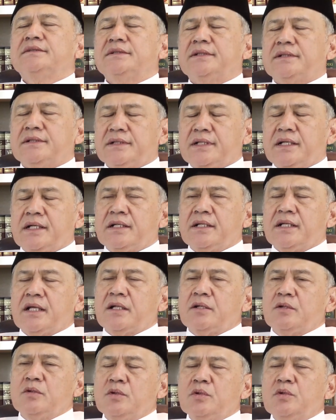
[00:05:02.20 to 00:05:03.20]
Eh, dan
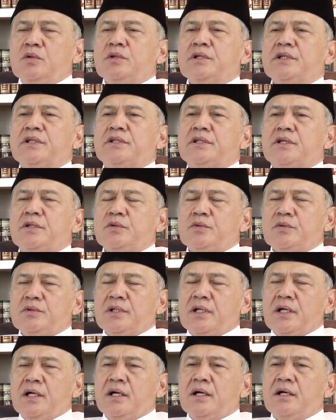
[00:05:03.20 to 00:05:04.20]
lalu kita
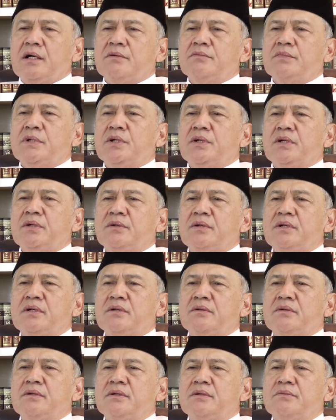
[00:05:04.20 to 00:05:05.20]
juga
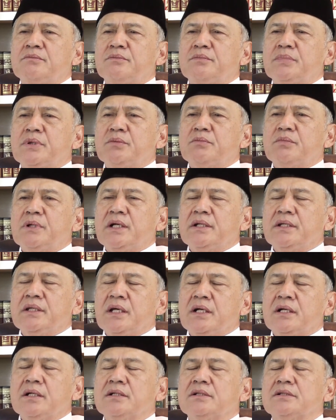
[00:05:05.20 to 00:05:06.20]

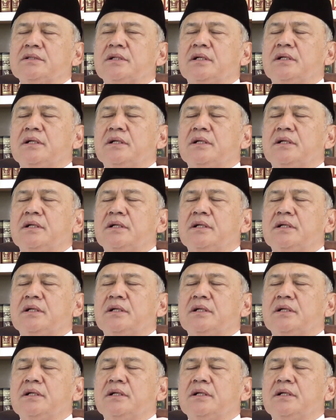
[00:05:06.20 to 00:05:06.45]
memperbanyak